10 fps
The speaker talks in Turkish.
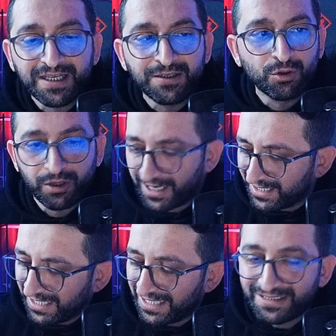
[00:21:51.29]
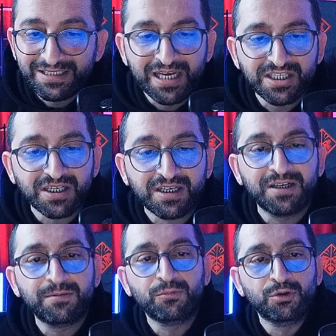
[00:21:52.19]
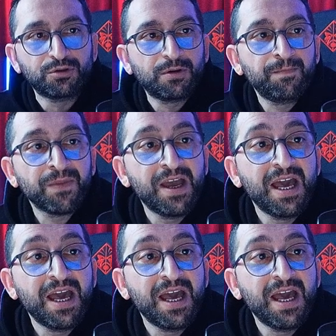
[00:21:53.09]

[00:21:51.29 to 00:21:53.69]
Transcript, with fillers: 8 olarak D şıkkı bulunur.